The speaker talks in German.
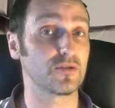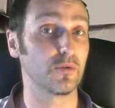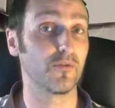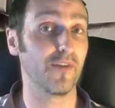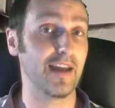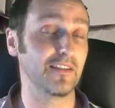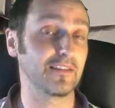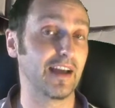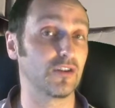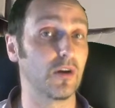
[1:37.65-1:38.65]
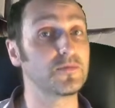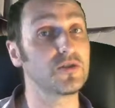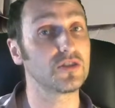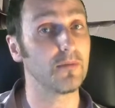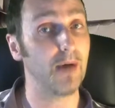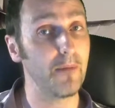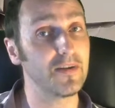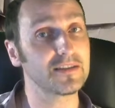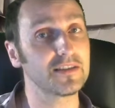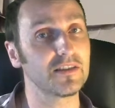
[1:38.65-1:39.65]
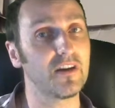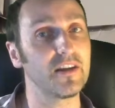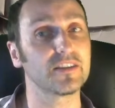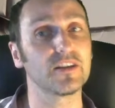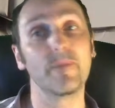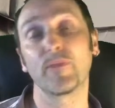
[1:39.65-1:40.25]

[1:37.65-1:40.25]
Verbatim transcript: so verändert hat, ob sich da überhaupt was getan hat,